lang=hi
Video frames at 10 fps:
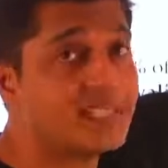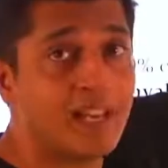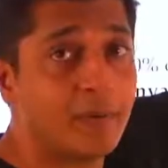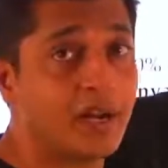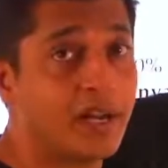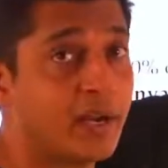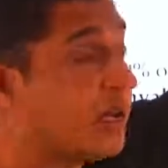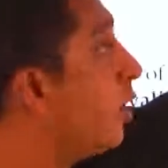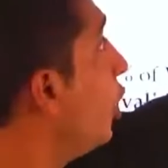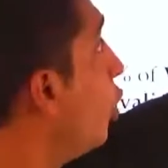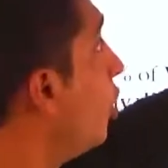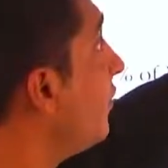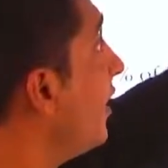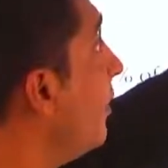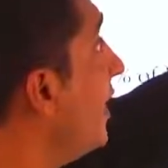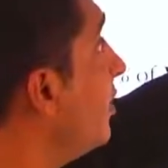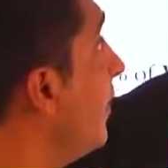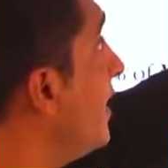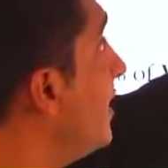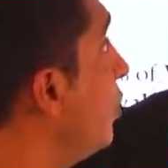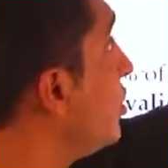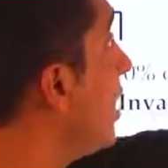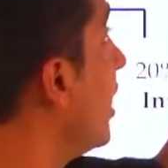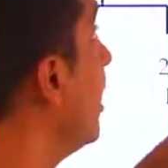क्या बनाया ऑफ के बाद बेस है उसका